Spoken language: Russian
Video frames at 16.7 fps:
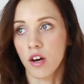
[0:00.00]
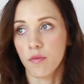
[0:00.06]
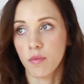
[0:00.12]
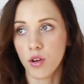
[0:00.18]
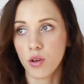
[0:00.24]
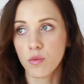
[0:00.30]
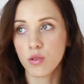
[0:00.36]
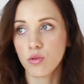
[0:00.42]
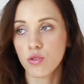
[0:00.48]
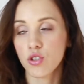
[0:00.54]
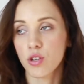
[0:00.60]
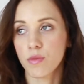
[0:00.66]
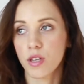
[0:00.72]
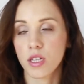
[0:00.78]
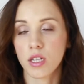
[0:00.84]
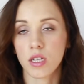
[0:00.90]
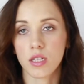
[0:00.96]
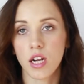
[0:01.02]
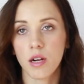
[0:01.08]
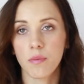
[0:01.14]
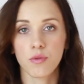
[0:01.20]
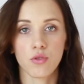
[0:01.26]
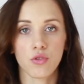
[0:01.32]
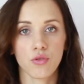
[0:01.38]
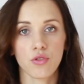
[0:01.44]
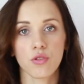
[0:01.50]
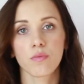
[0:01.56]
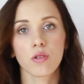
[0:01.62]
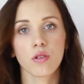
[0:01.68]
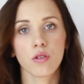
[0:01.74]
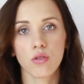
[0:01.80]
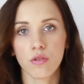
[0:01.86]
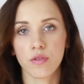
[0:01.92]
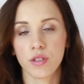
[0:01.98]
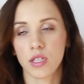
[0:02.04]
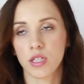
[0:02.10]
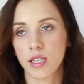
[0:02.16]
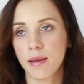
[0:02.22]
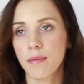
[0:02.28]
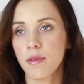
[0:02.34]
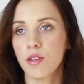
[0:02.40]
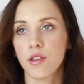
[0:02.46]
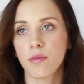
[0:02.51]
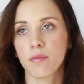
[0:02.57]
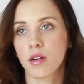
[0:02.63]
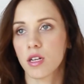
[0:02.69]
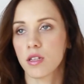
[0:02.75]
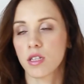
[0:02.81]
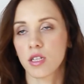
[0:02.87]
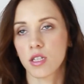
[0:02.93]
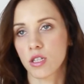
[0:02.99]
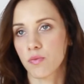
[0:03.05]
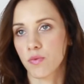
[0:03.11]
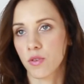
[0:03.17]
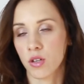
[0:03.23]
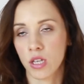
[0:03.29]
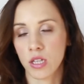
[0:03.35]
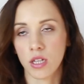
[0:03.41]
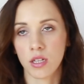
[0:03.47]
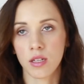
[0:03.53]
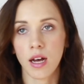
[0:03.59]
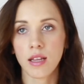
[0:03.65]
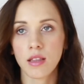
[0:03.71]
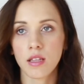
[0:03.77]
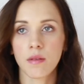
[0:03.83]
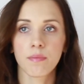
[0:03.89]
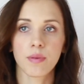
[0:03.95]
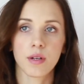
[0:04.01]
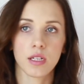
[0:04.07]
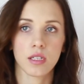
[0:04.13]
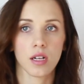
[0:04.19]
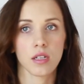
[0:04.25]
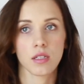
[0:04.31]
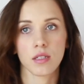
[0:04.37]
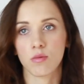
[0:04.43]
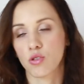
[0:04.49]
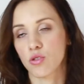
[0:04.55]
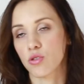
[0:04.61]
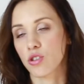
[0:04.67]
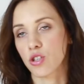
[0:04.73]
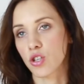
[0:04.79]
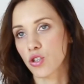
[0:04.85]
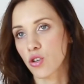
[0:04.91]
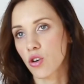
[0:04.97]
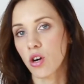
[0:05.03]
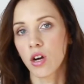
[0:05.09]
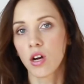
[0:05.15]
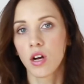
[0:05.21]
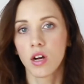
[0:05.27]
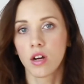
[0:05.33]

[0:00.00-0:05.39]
В моем случае мне отказали, потому что у них был глюк в системе, они не могли найти какие-то данные, им показалось там что-то еще.